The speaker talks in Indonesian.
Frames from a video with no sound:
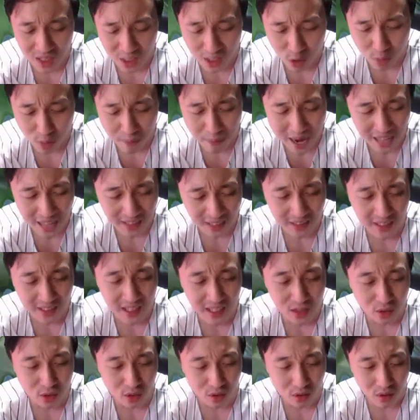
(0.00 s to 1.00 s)
langsung mati
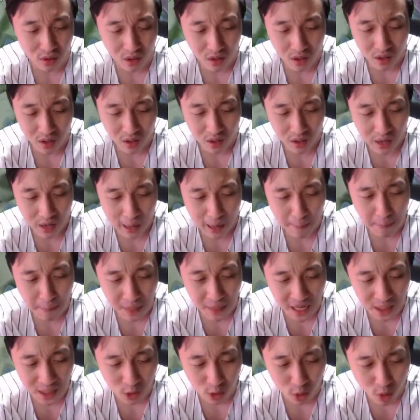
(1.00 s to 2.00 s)
cok
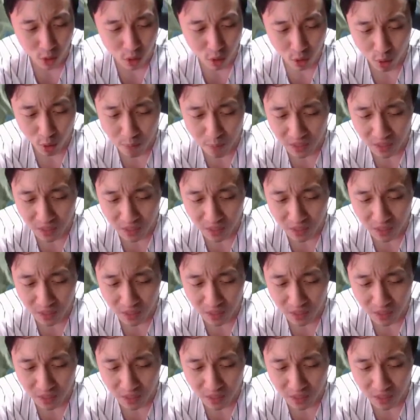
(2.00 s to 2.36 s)
Apakah itu hukum